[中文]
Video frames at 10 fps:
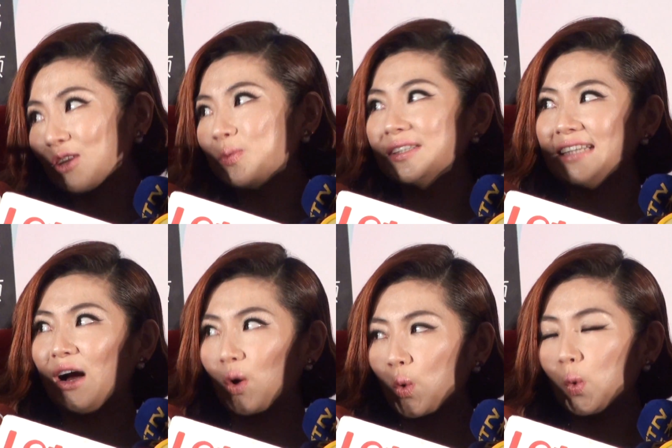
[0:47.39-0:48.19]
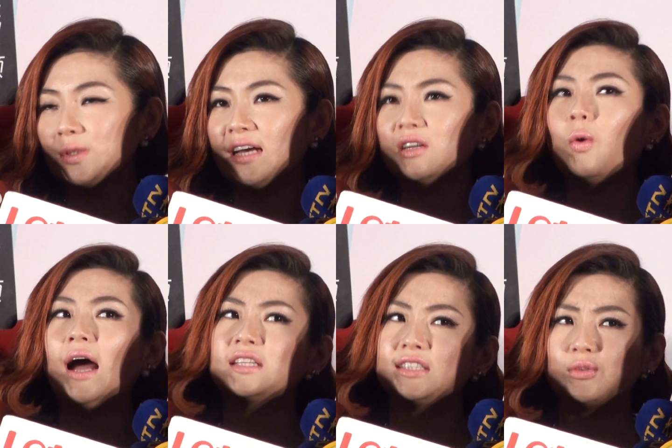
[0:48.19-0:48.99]
都不会想哭这样。那我
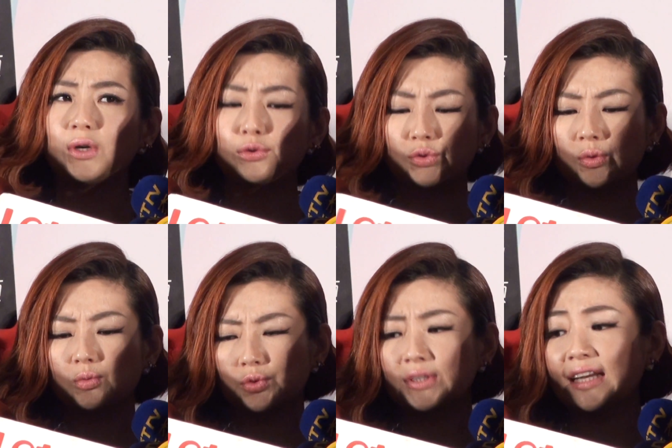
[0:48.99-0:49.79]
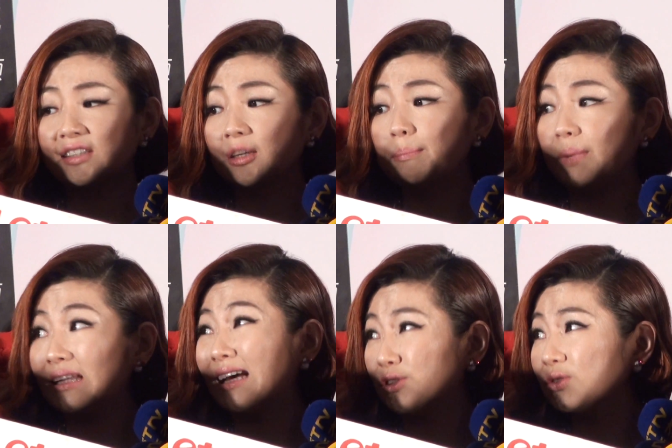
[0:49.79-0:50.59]
还结为说，我觉得男生本
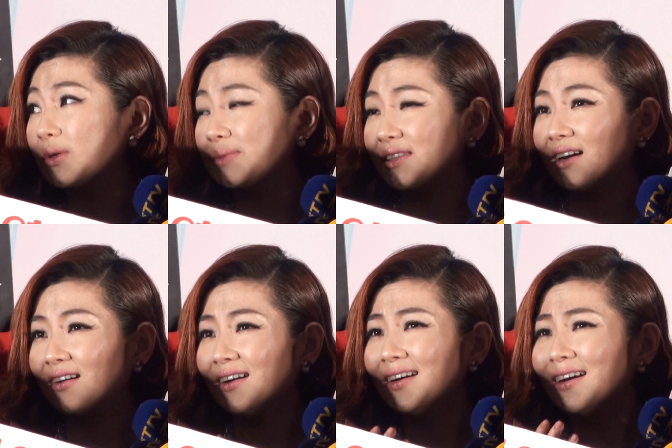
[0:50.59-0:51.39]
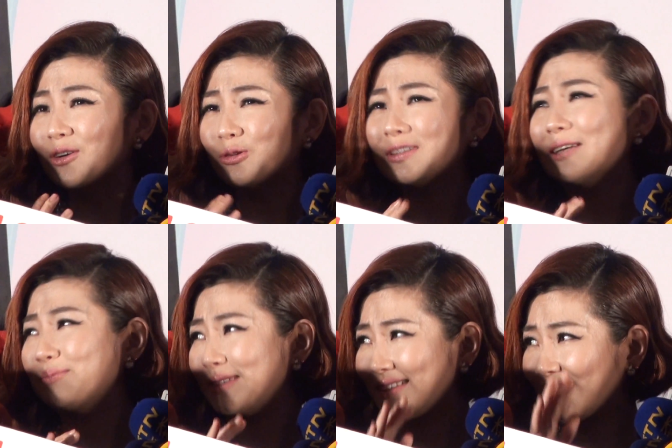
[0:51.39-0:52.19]
来就会比较哭点
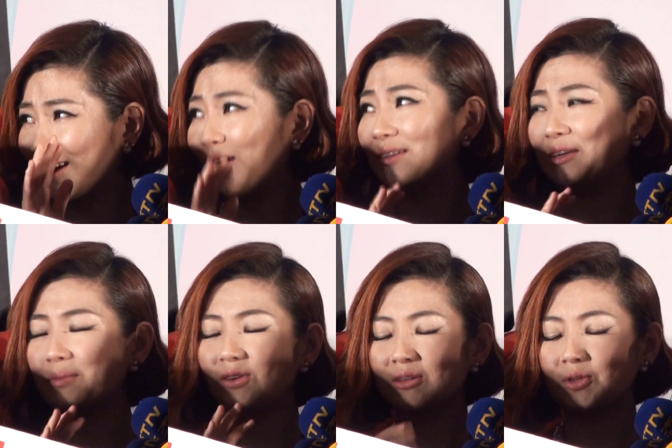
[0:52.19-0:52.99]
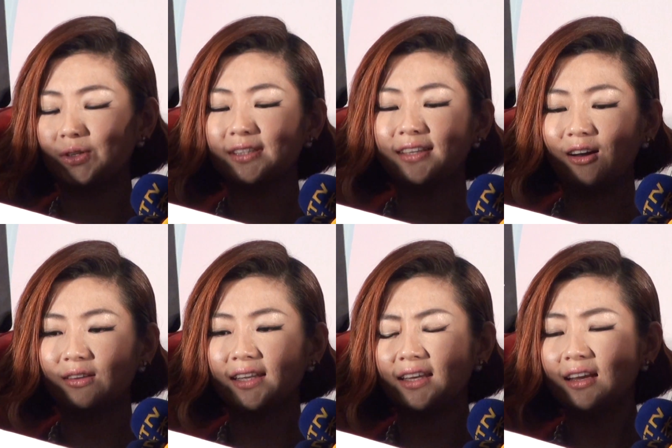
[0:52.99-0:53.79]
比较高一点，没有那么容易掉
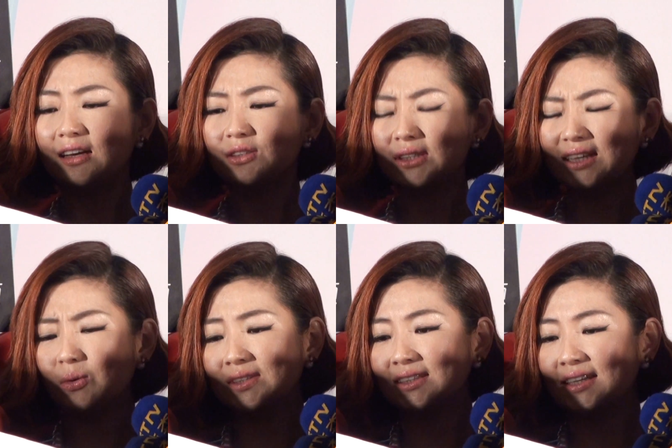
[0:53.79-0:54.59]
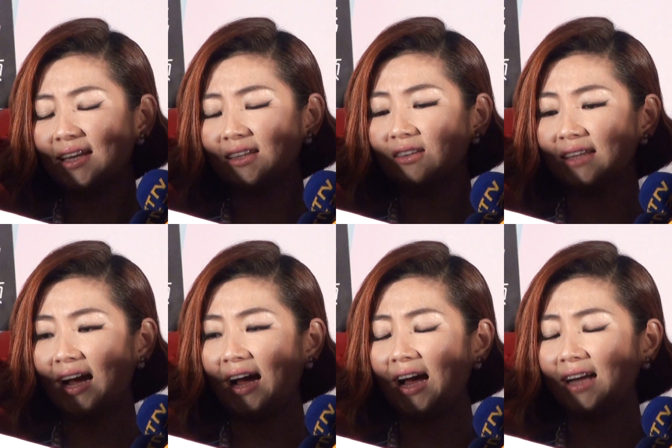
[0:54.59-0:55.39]
泪。所以当我真的看到
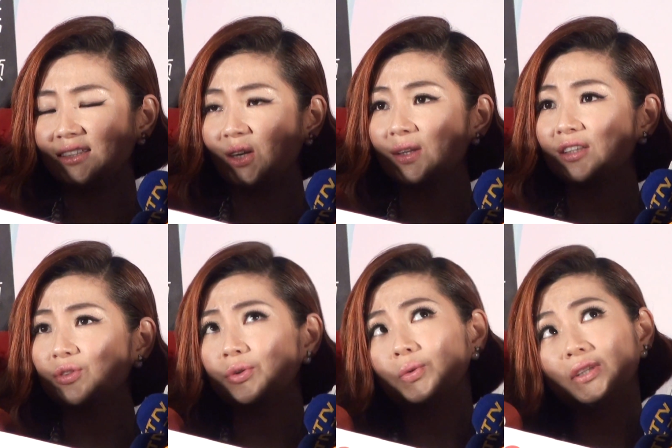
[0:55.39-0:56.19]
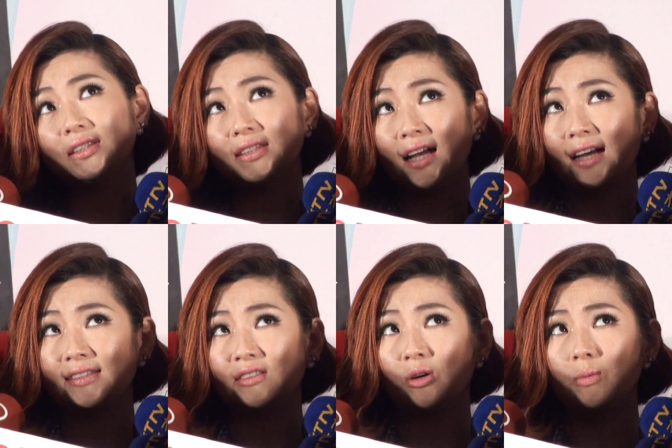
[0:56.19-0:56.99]
他掉泪的时候，因为我认识他已
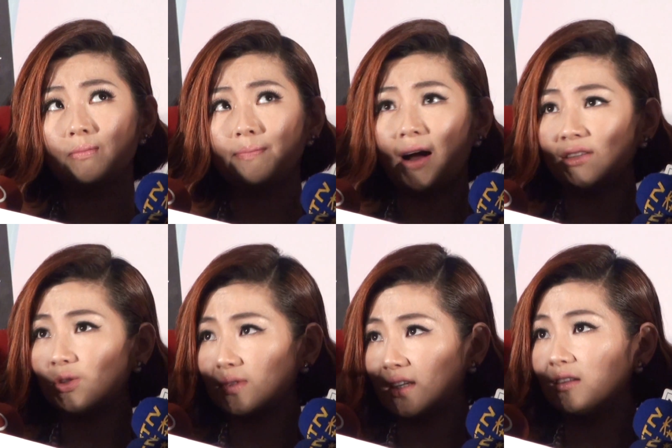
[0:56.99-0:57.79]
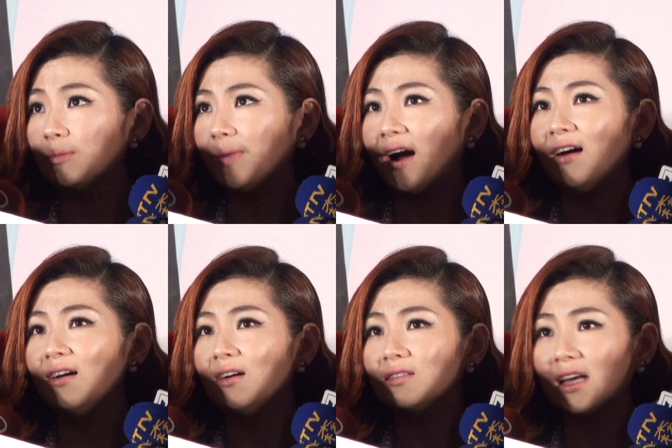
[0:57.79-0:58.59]
经有八九年了吧，
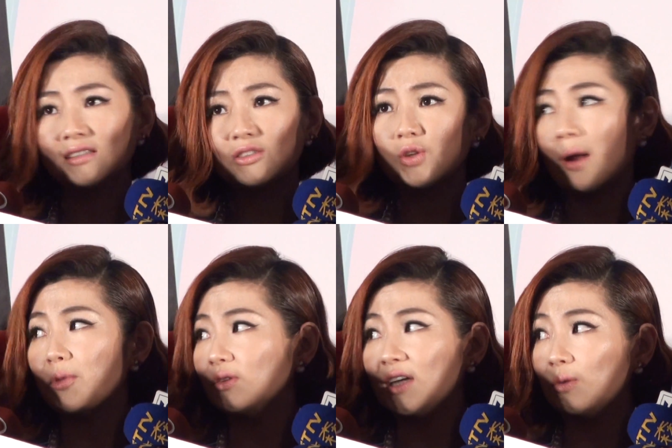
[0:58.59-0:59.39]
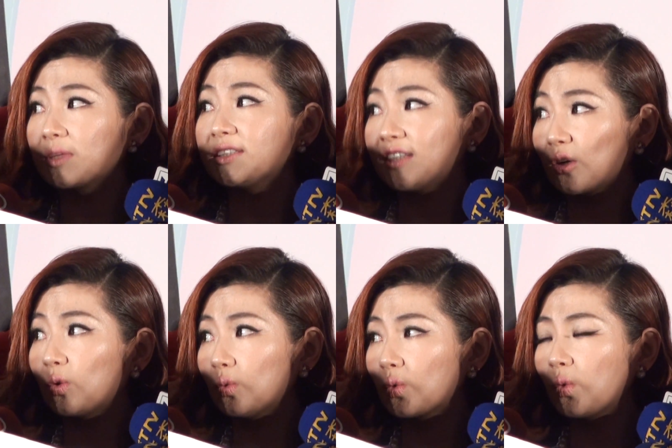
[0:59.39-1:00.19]
他真的从来没有在我面前哭
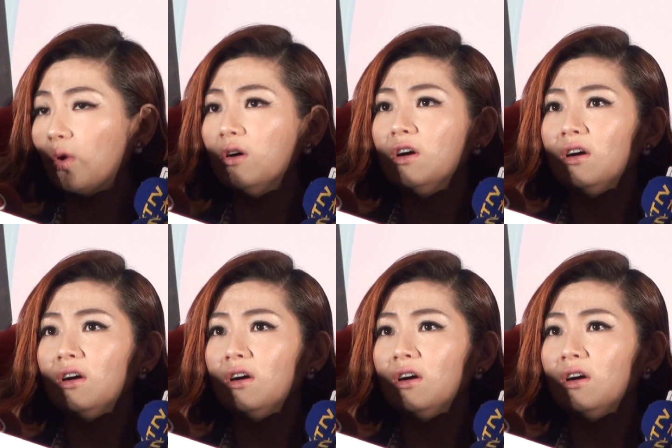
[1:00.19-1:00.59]
过。